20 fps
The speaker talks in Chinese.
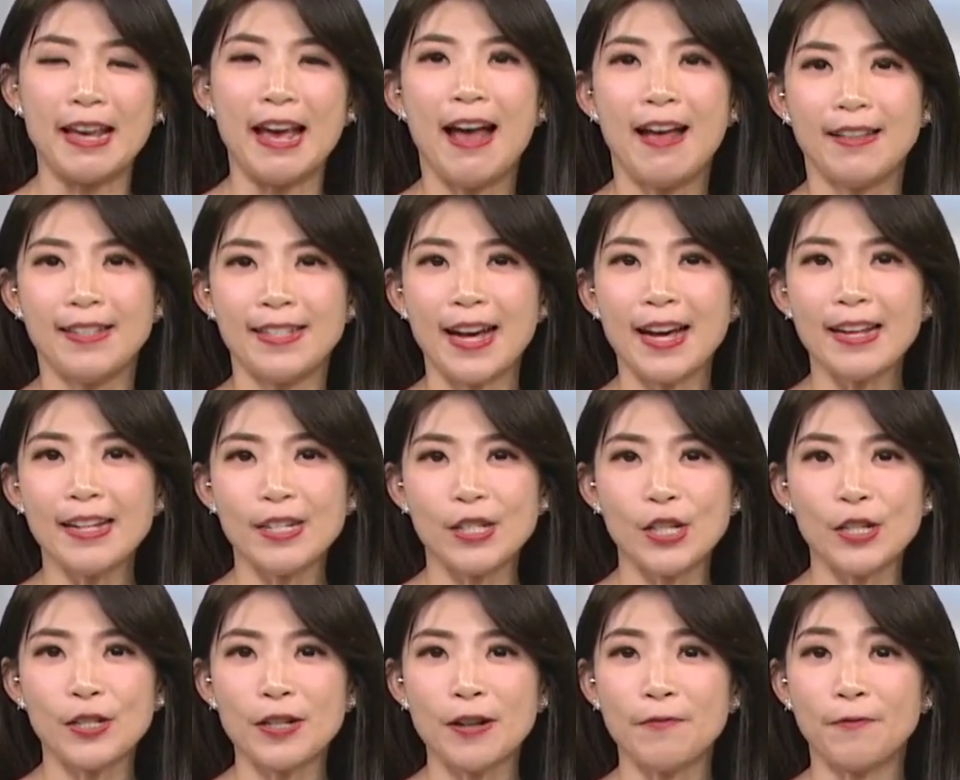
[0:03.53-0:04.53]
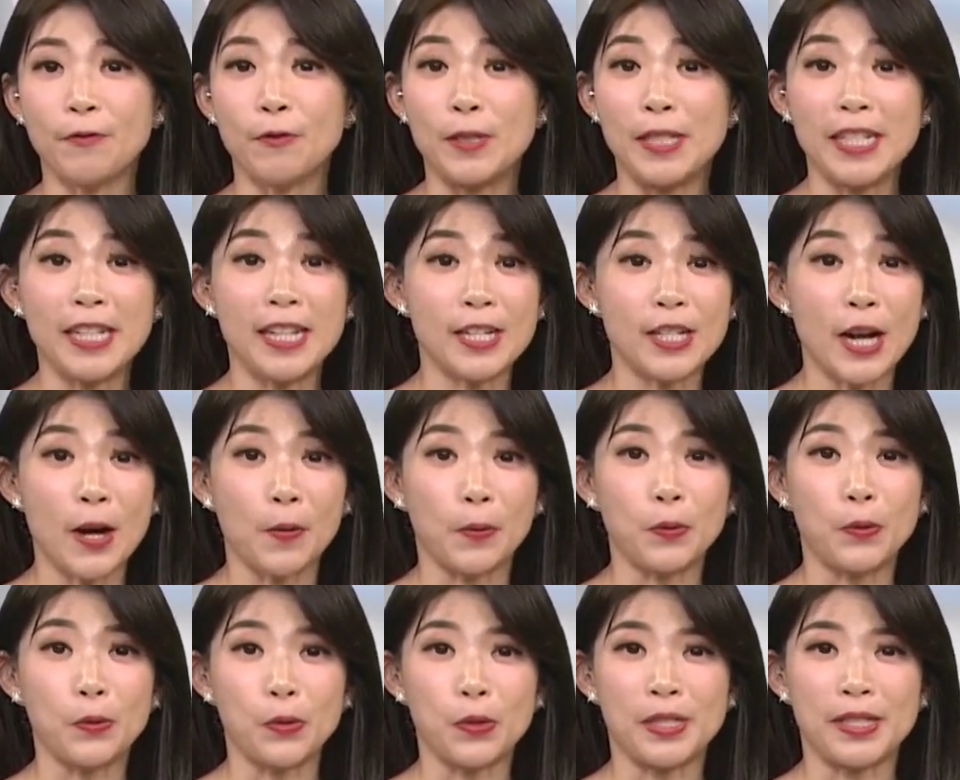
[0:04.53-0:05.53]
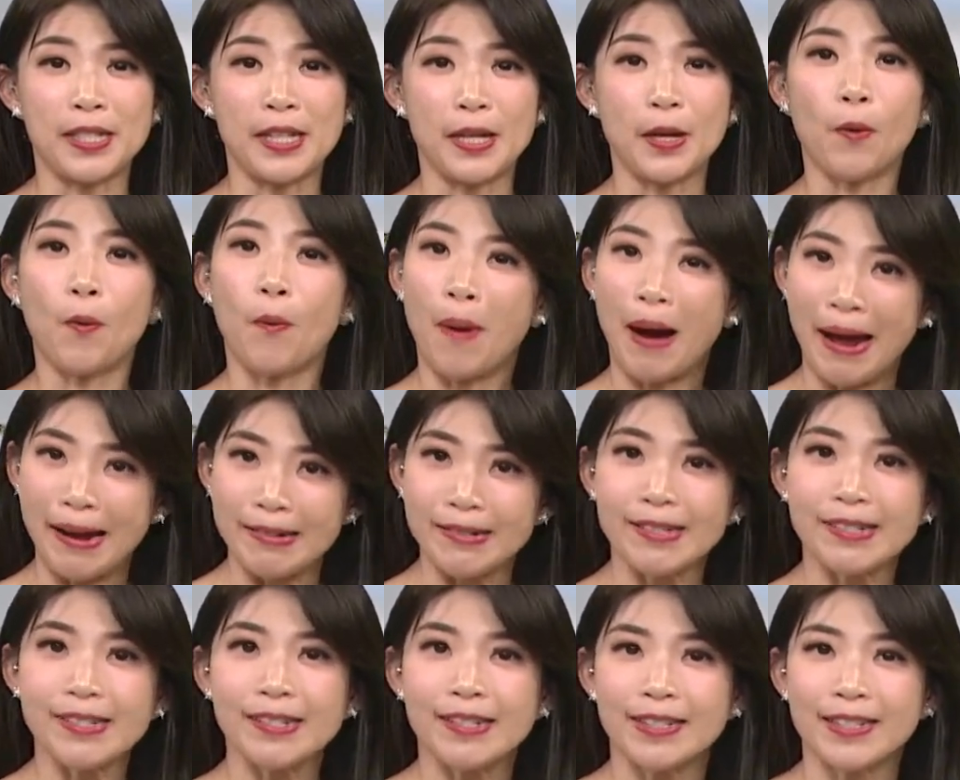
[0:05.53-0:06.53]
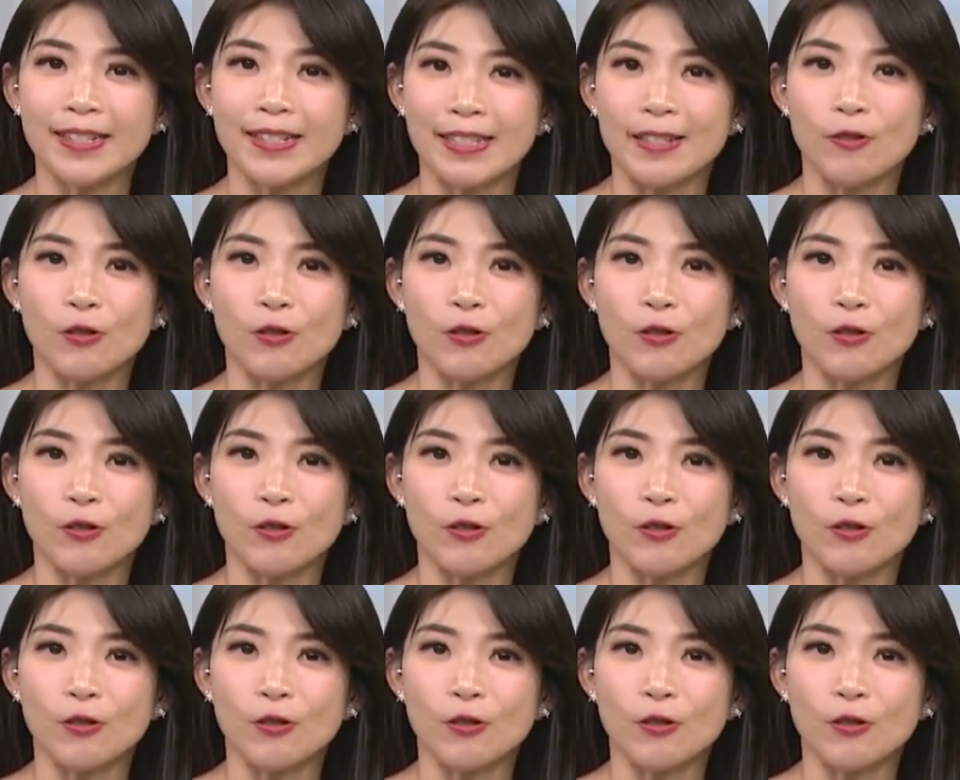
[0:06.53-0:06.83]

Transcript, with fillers: 嘉义市政府今天上午举行环市自行